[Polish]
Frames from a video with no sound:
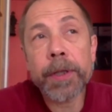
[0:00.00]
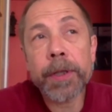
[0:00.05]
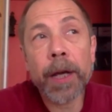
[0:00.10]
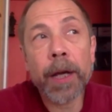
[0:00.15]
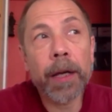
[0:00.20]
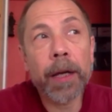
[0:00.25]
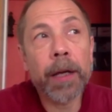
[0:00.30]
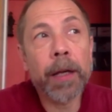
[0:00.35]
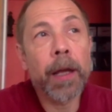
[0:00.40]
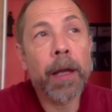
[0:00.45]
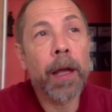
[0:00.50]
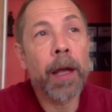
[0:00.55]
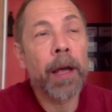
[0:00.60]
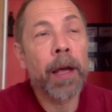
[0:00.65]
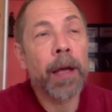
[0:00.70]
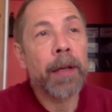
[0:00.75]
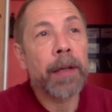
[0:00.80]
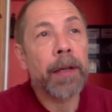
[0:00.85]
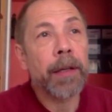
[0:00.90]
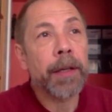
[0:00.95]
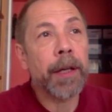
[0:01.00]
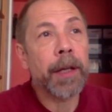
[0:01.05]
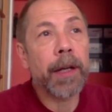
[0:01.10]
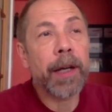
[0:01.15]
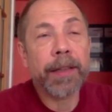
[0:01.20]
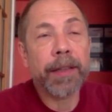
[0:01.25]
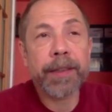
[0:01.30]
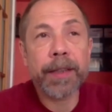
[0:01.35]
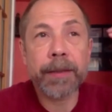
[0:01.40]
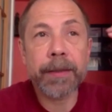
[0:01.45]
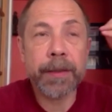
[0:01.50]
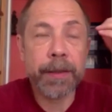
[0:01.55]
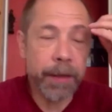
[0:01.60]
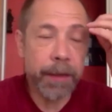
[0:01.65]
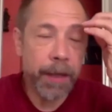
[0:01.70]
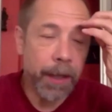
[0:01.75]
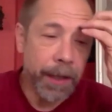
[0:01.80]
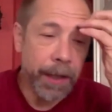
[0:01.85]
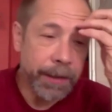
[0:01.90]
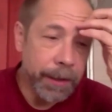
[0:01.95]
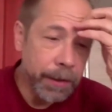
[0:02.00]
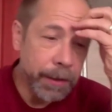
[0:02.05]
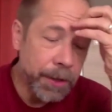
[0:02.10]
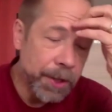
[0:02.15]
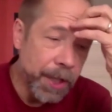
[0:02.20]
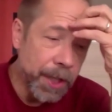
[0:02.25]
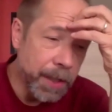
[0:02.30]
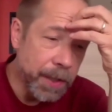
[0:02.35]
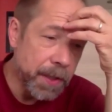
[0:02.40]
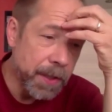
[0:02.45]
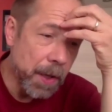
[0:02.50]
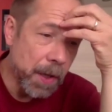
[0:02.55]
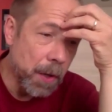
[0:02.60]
tak? Kilkaset, kilkaset tysięcy